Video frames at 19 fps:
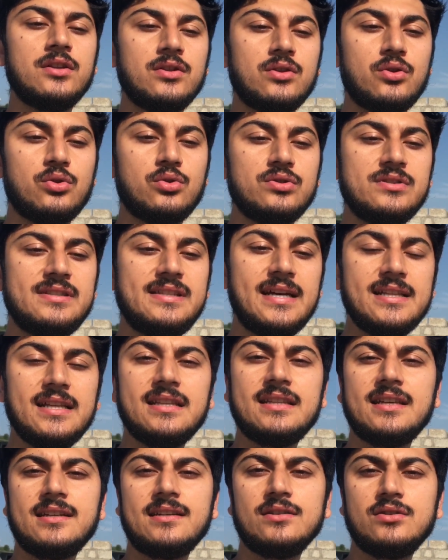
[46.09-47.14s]
तो
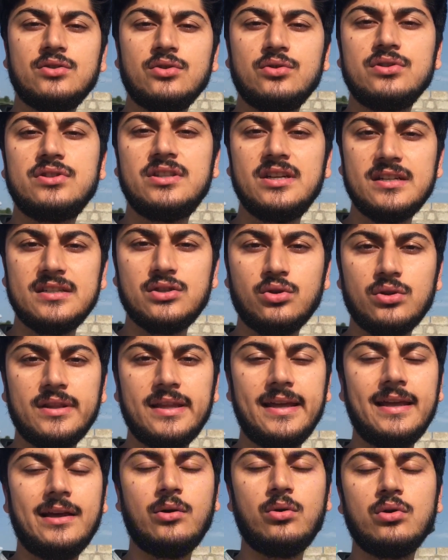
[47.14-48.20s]
ज़्यादातर जो चिक्स होते
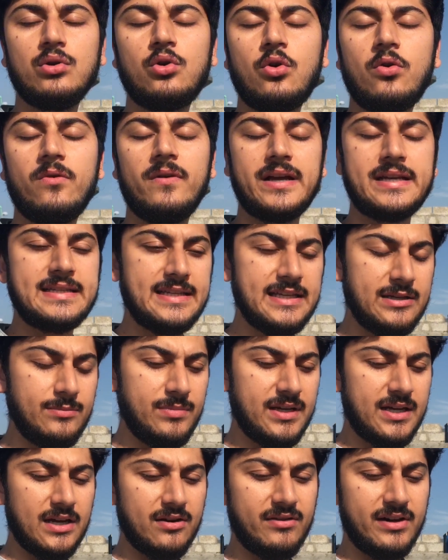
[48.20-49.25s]
हैं उनको वैक्सीन भी
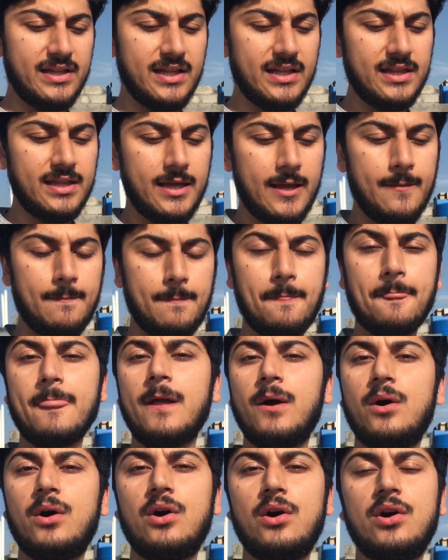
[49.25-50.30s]
करवा देते हैं
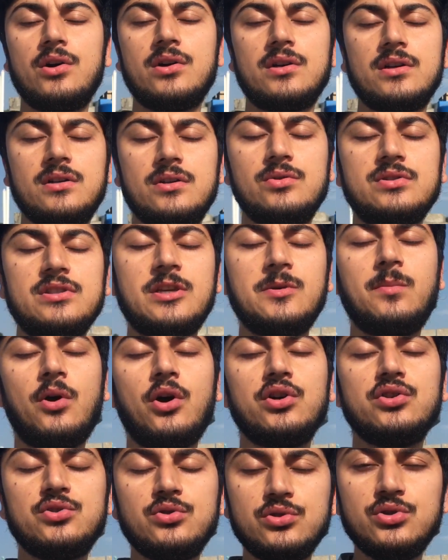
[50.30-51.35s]
और उसके
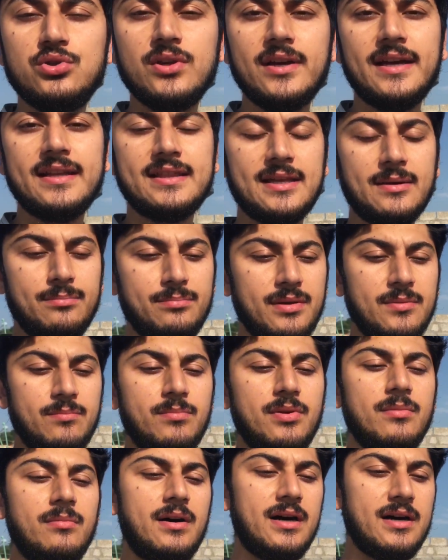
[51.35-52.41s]
बावजूद जो है तब भी
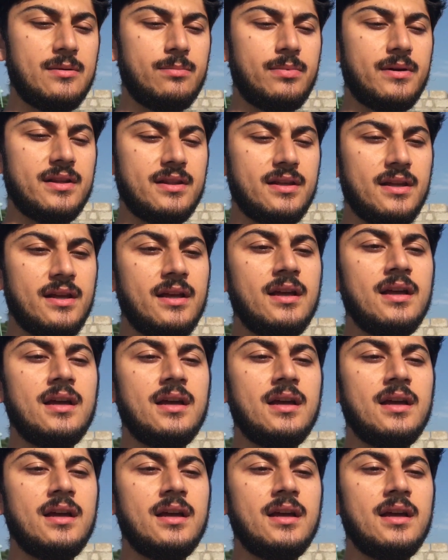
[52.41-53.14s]
बीमार पड़ते हैं